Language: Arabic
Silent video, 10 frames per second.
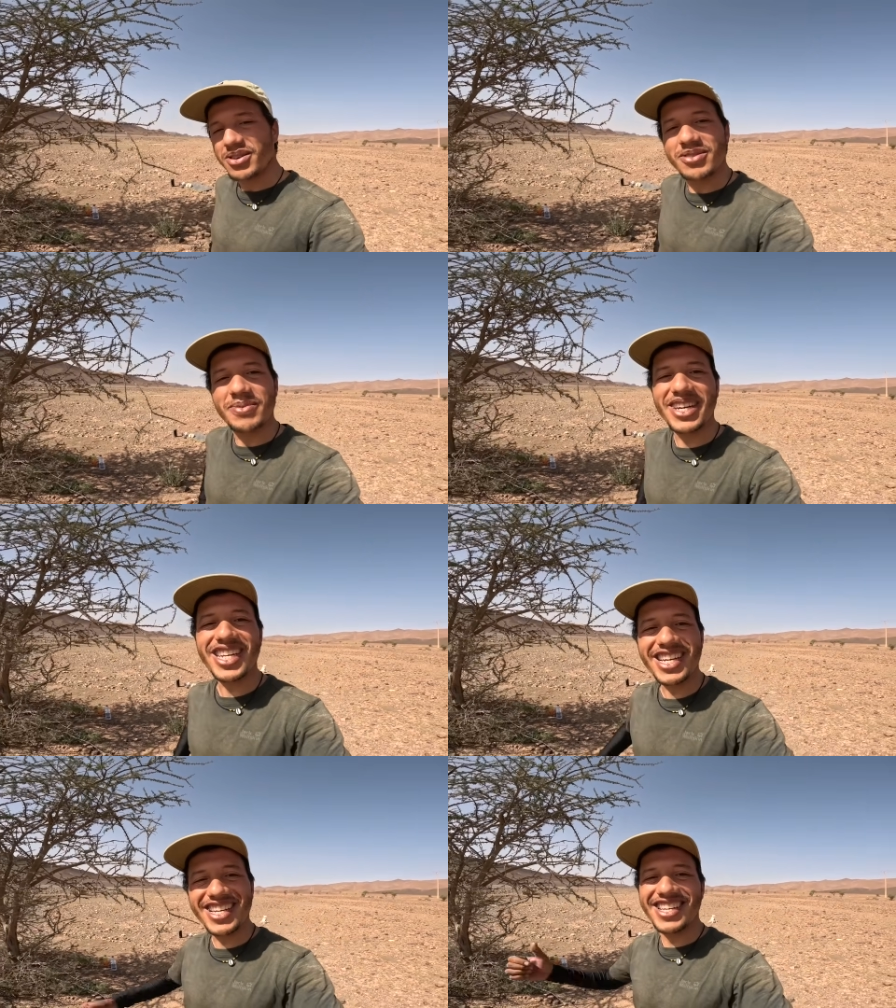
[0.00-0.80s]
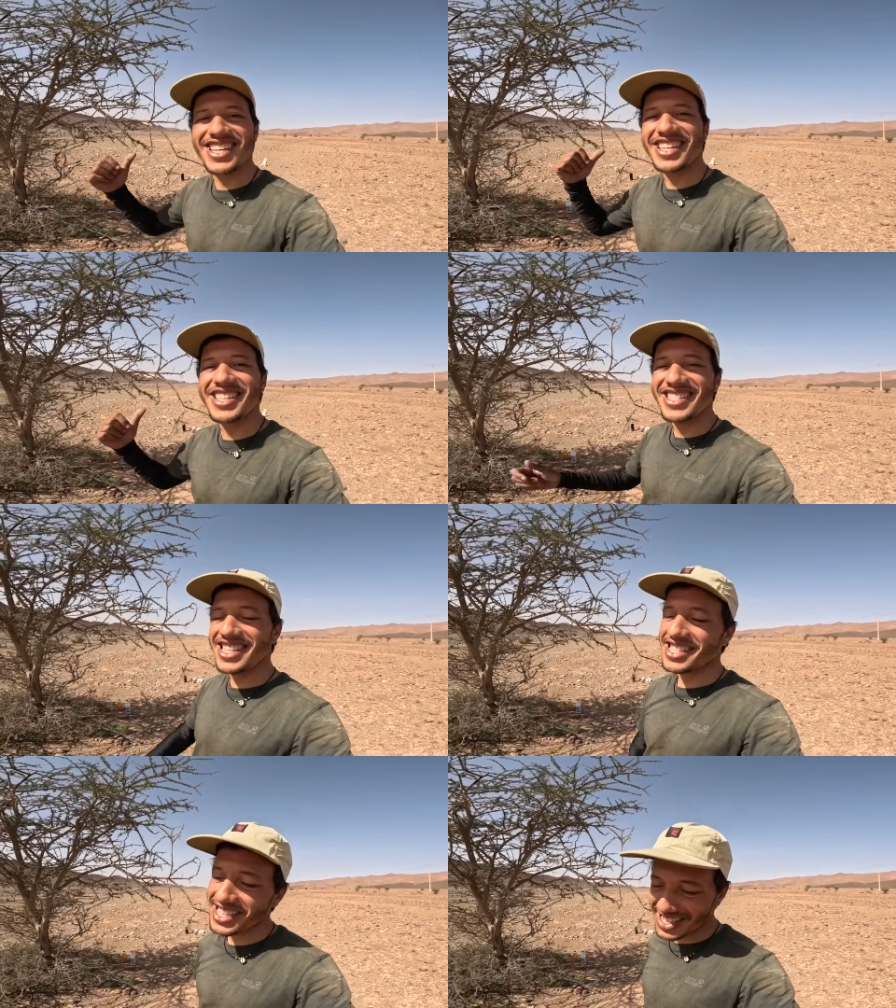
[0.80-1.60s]
والبارح
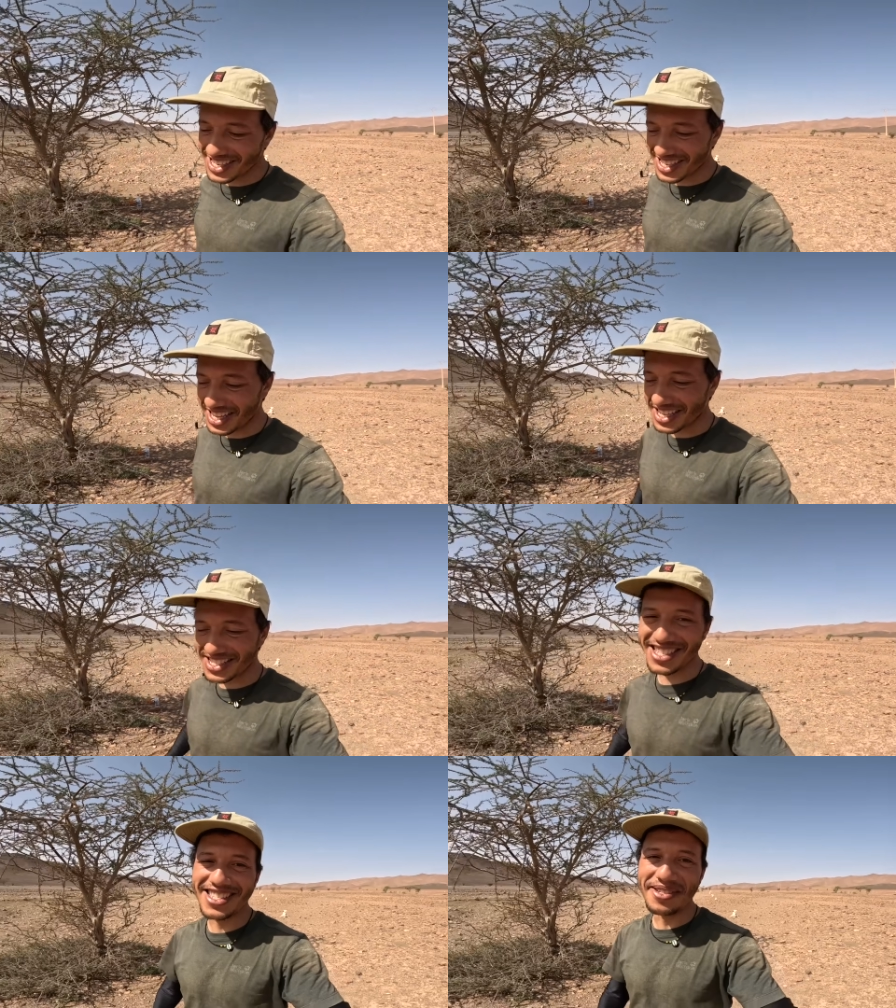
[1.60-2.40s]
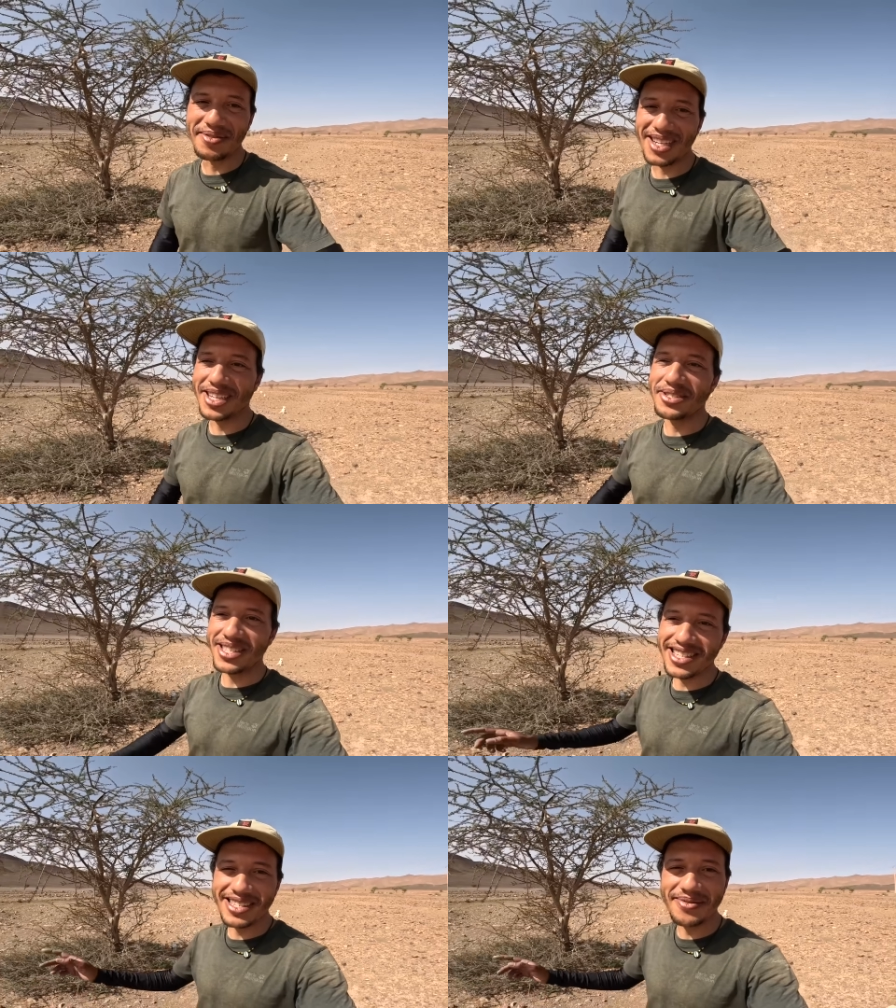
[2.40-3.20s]
الناس ديال الكازا حتى هما كانوا
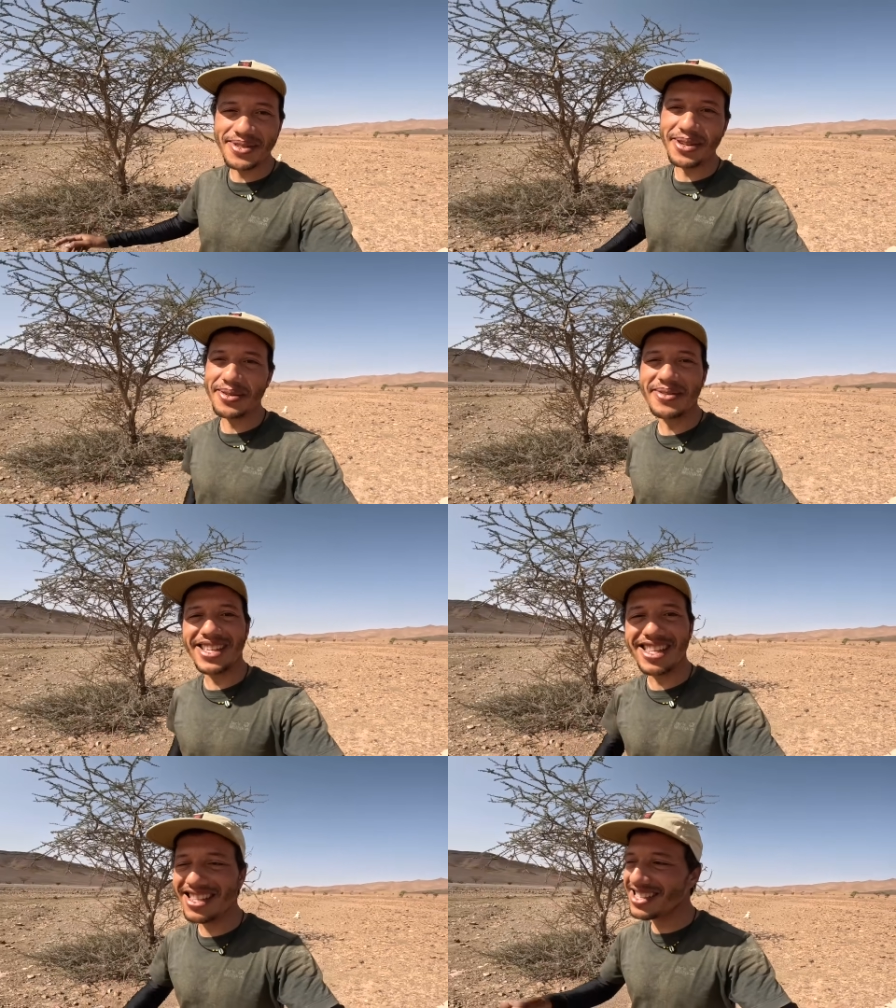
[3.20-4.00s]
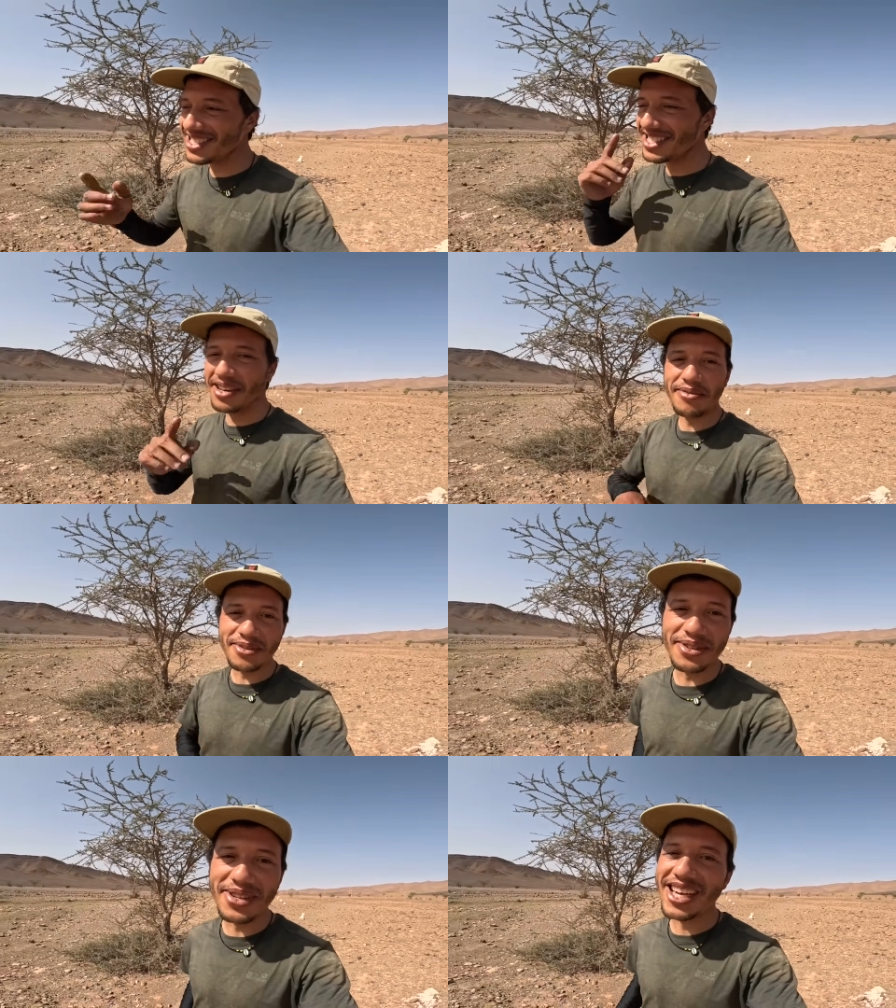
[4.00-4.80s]
دايزين في الطروموبيل
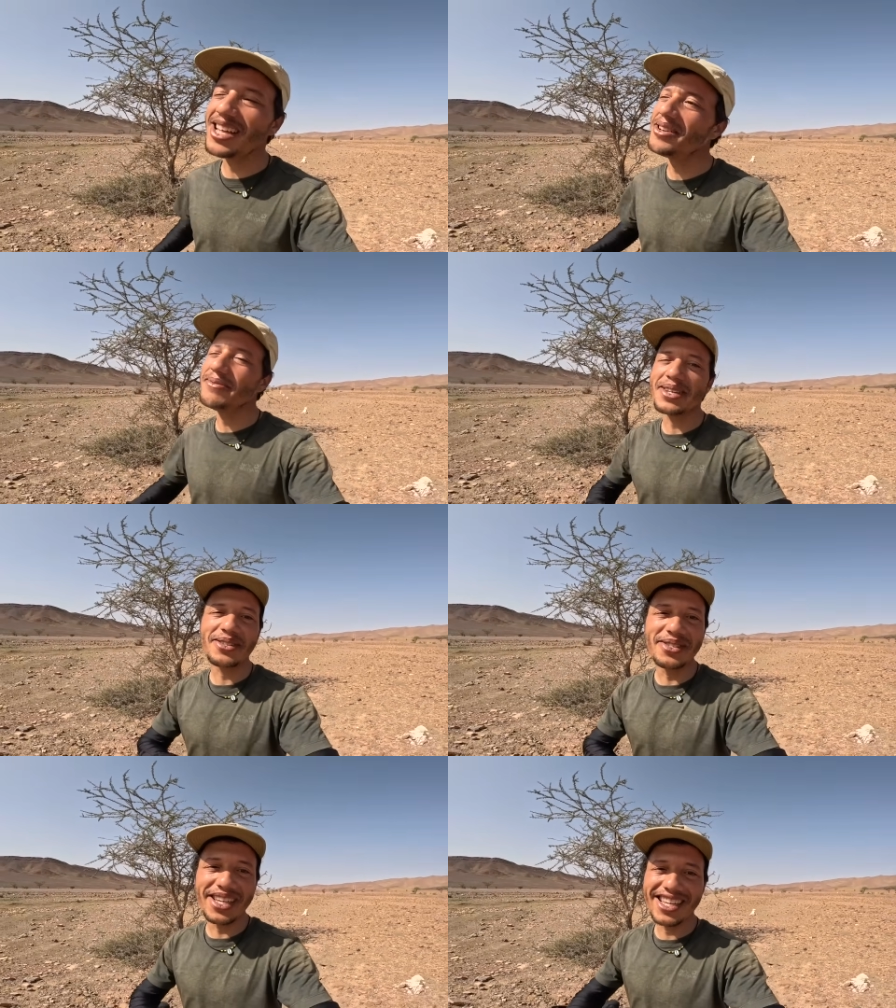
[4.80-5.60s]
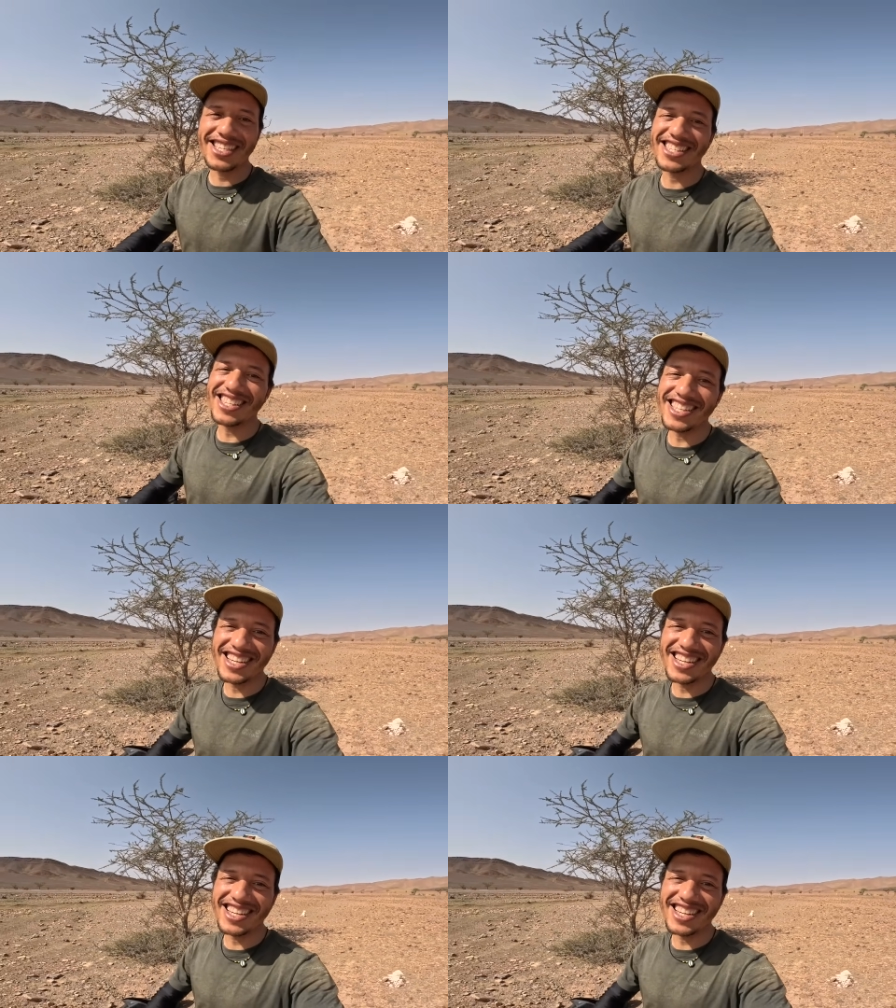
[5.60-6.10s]
شافونا قالوا ما يكون ياسين